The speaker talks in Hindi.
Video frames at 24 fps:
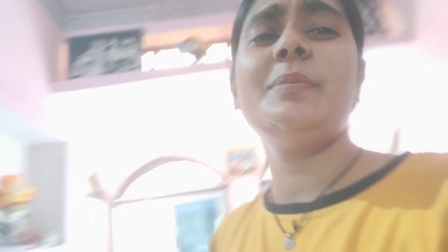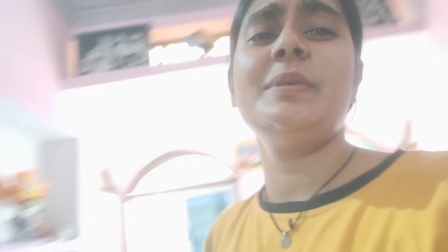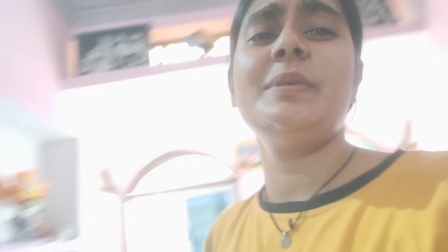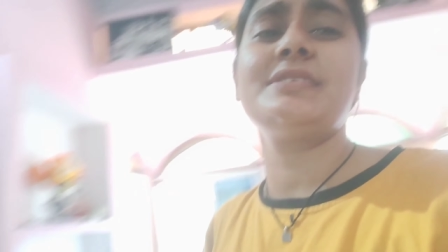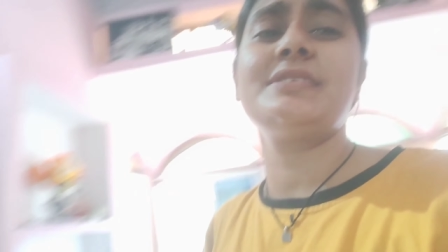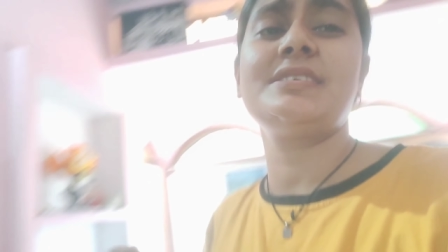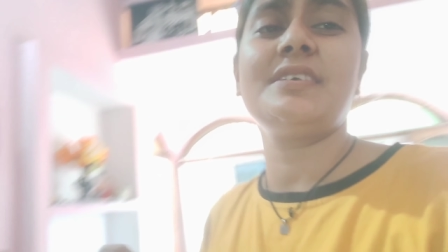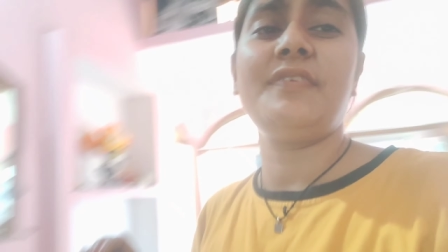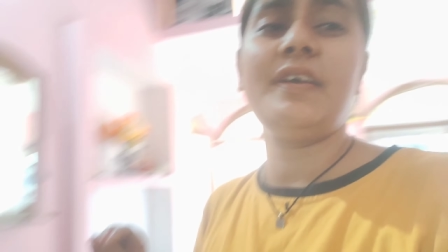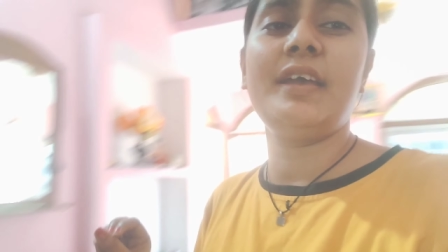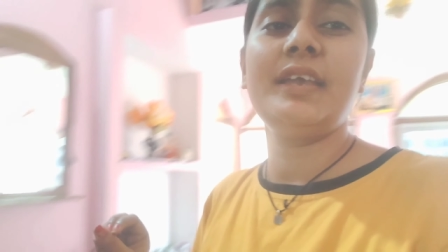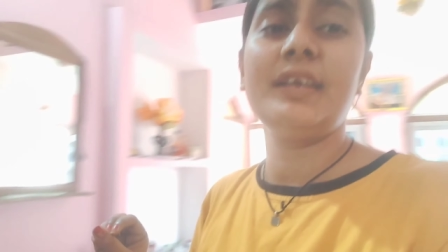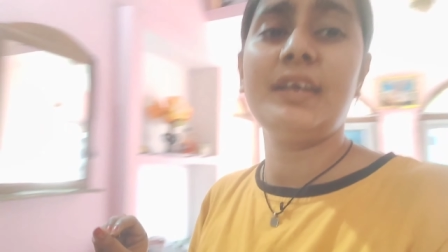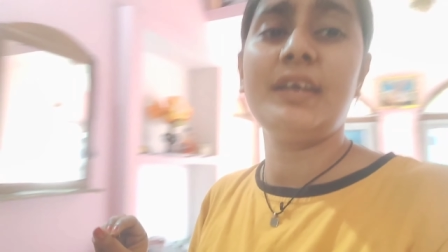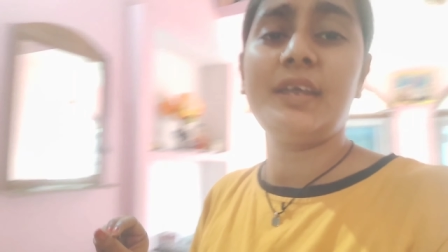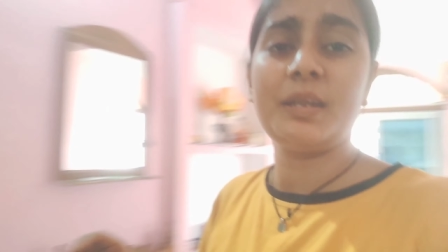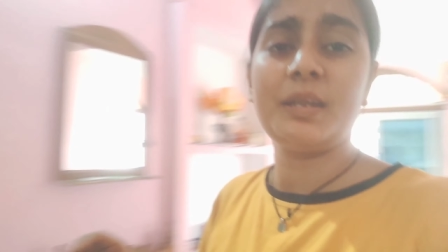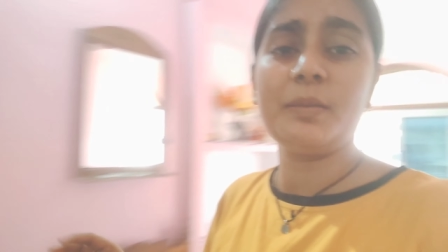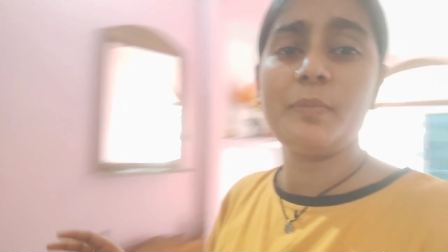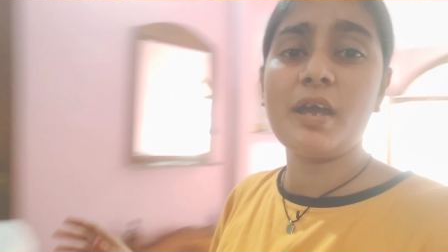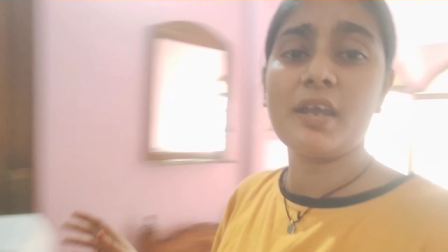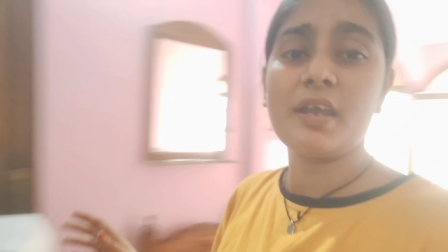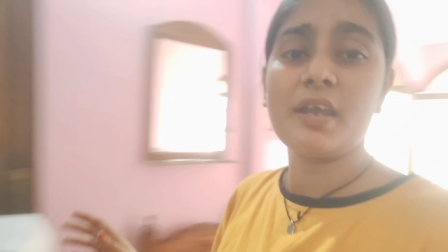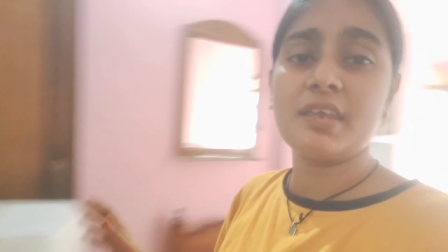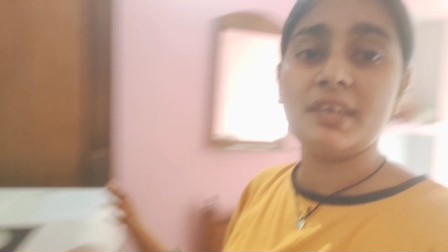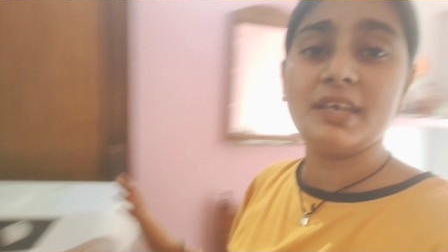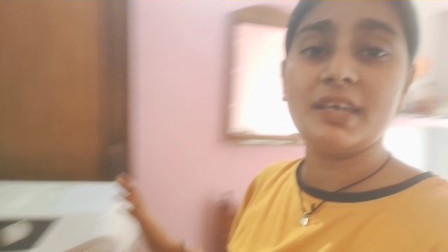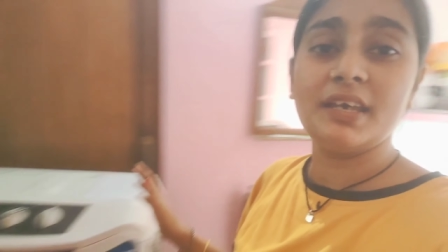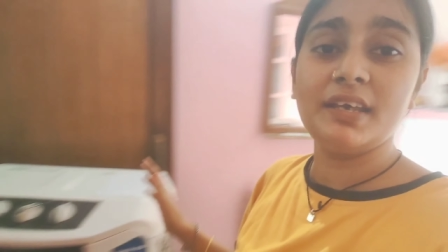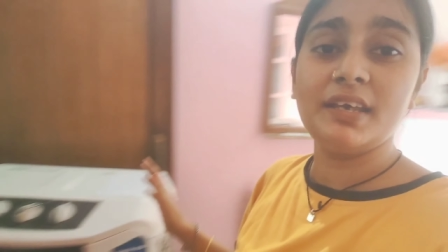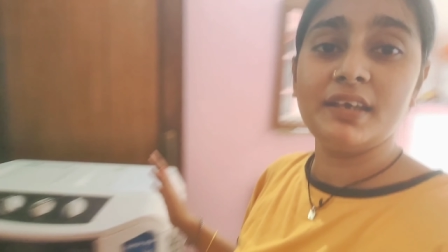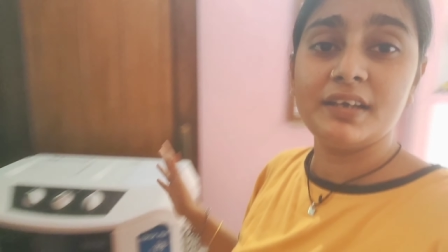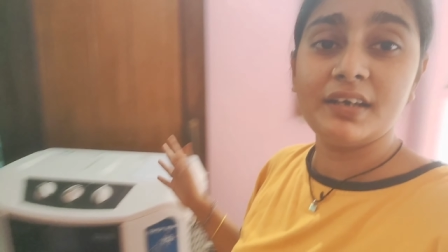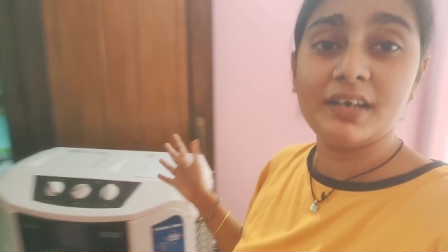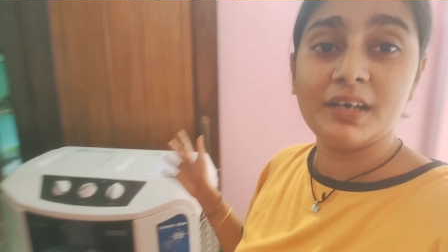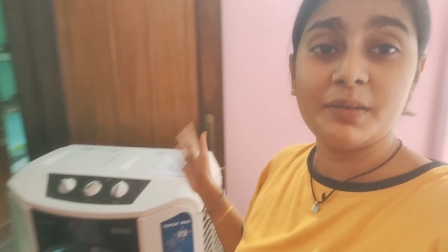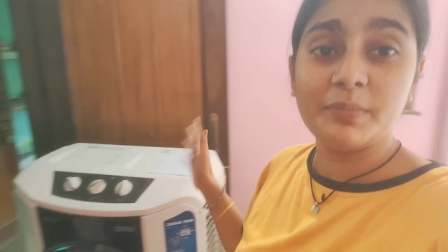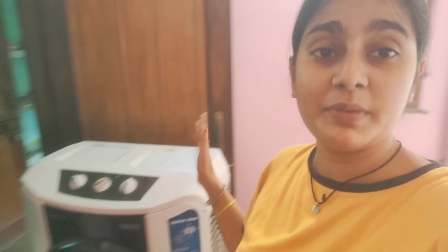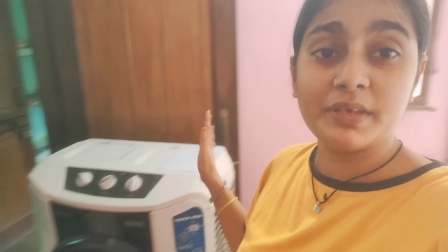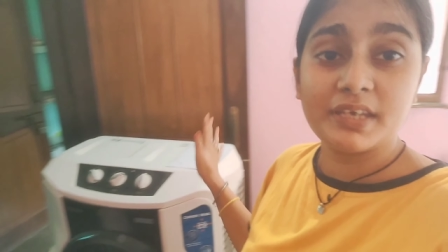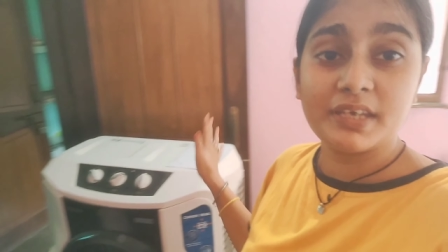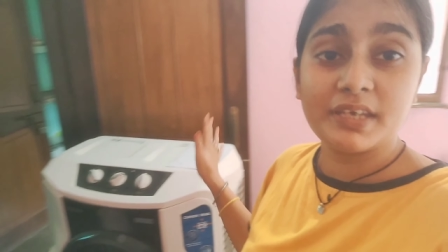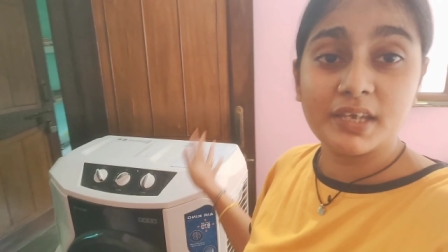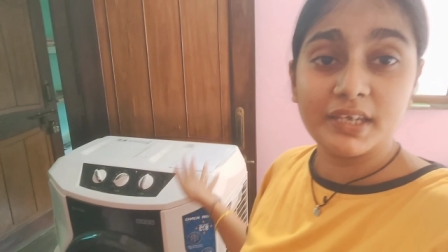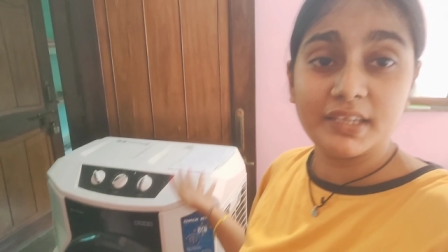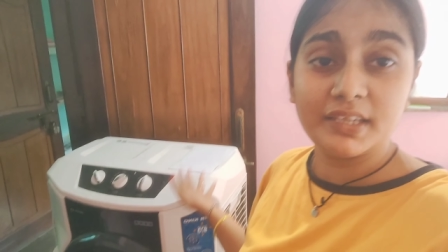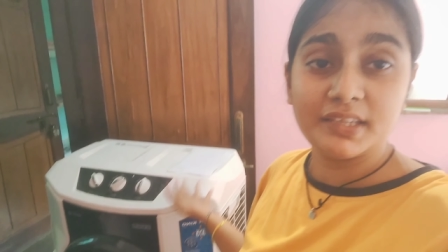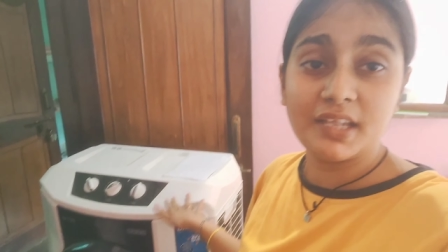अभी सफाई करना बाकी है अभी
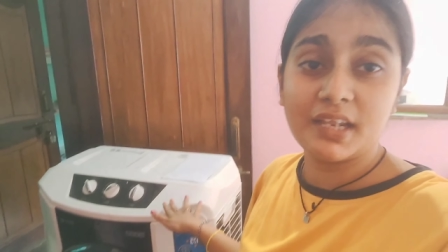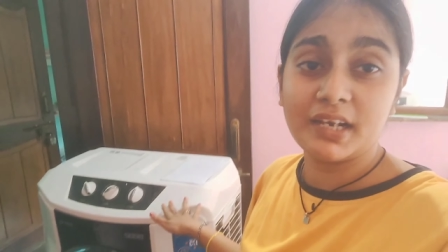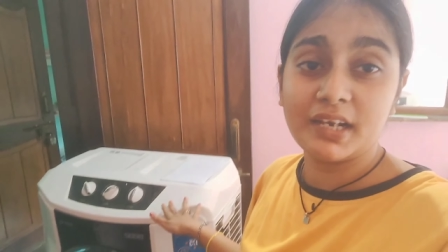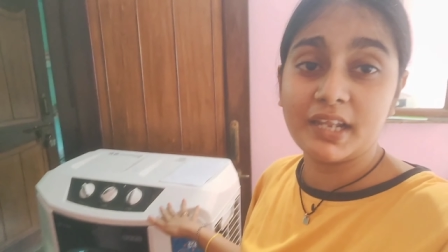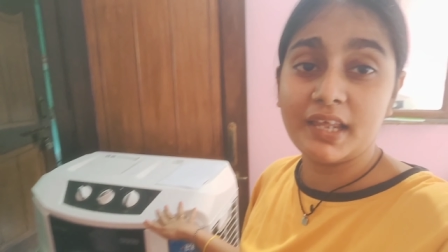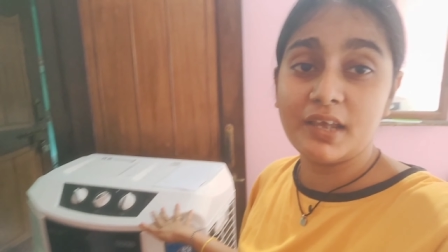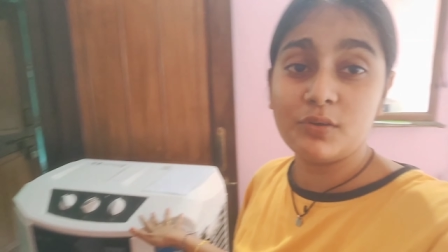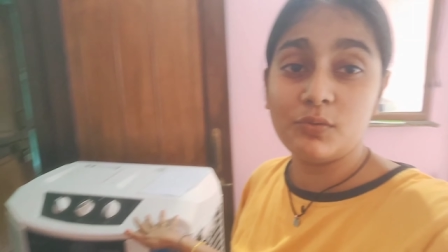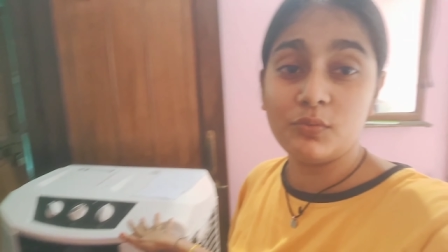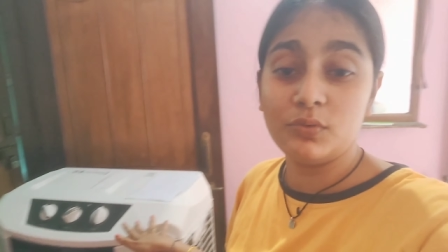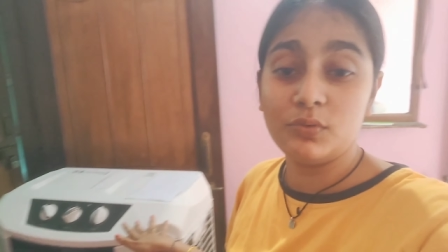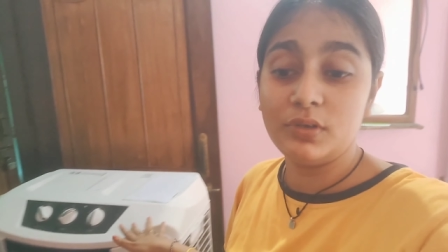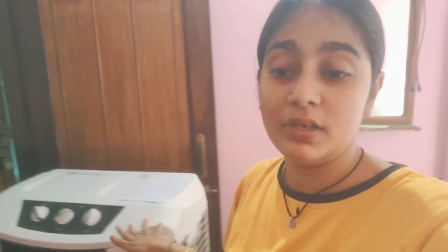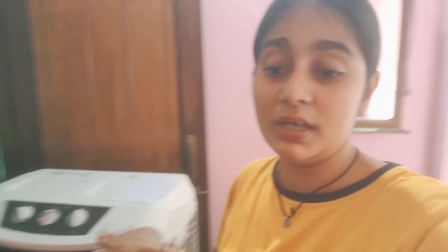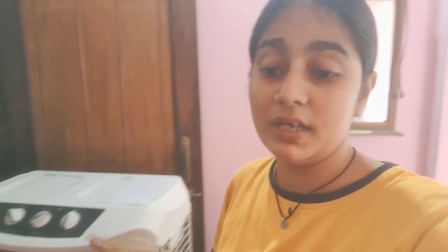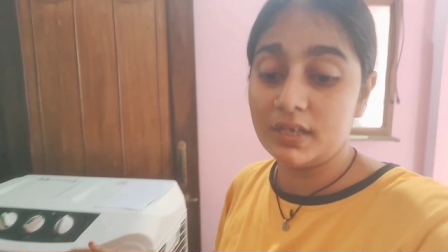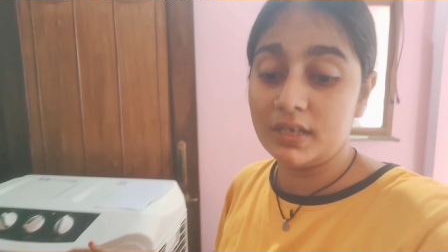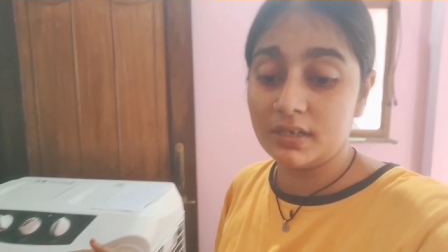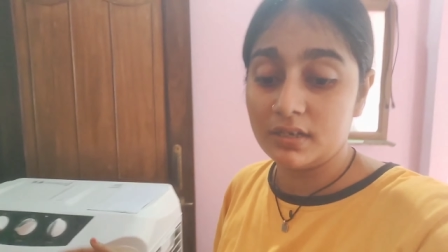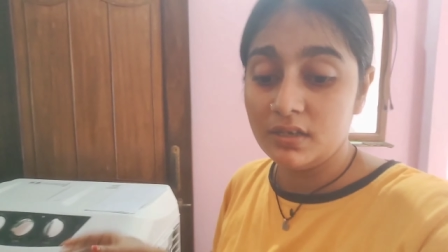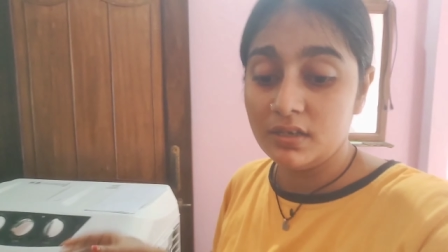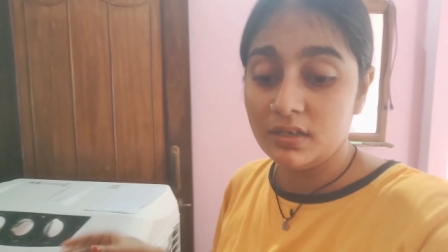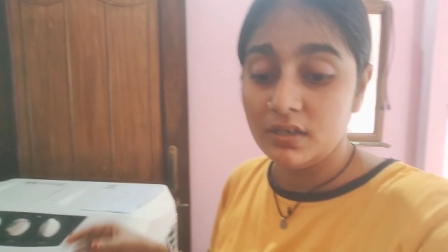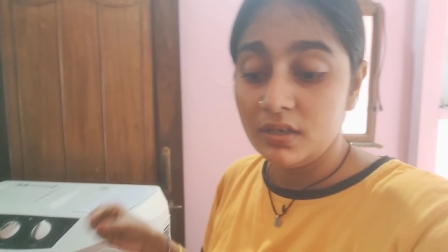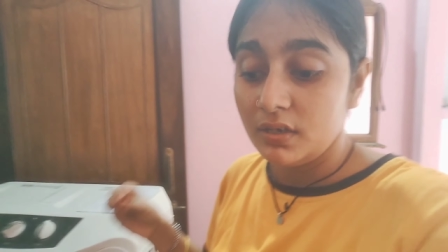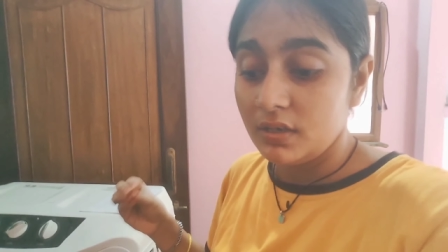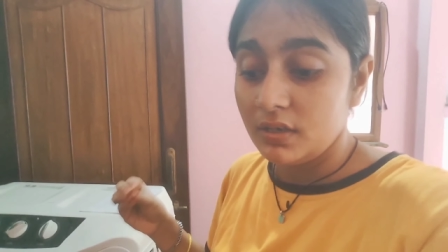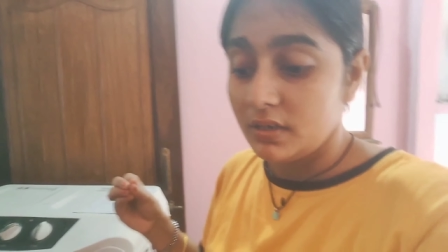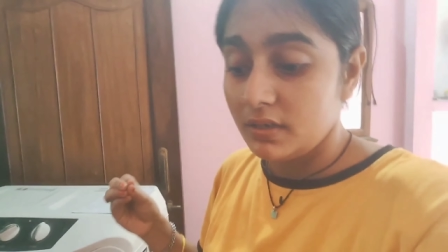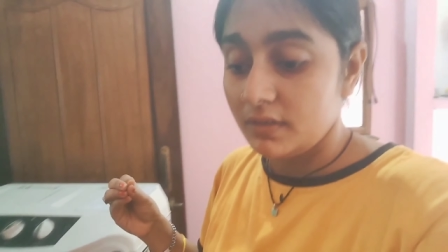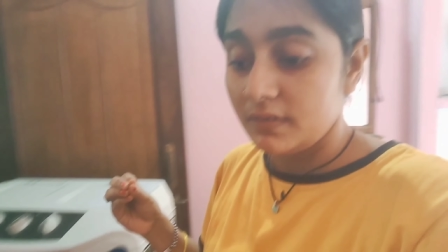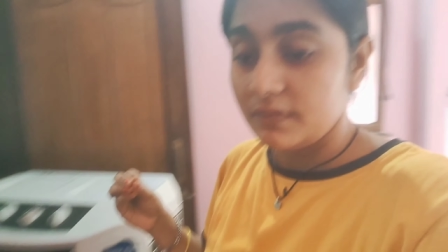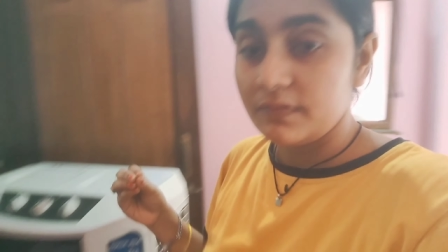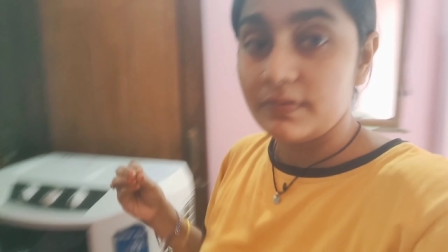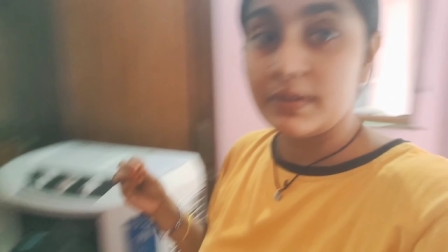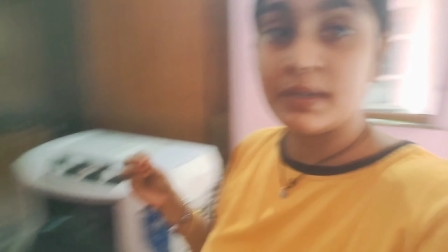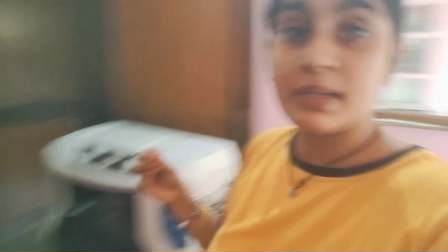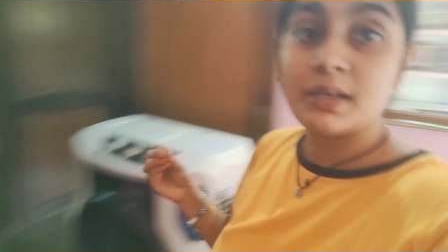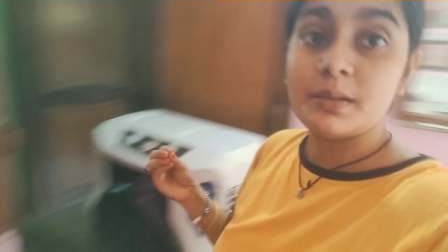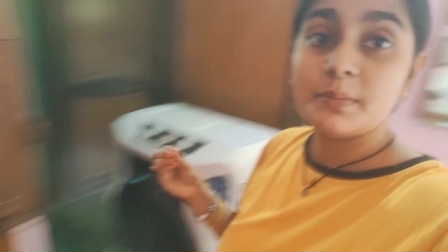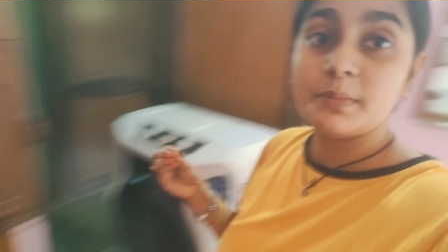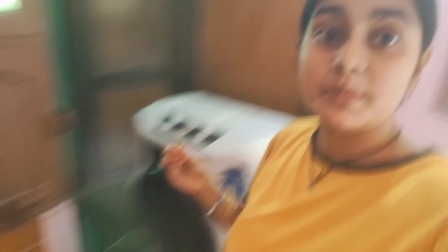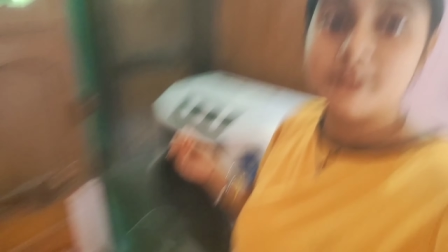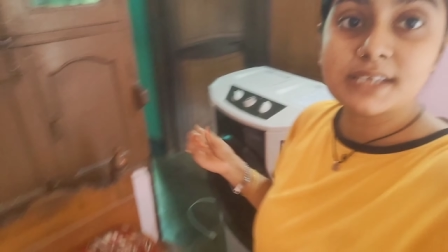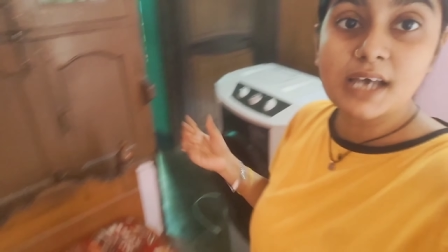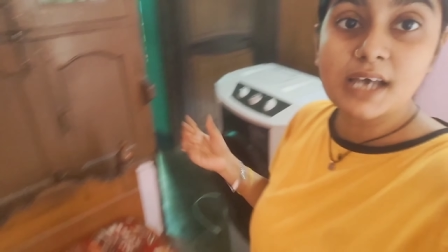इधर है कूलर फिर अभी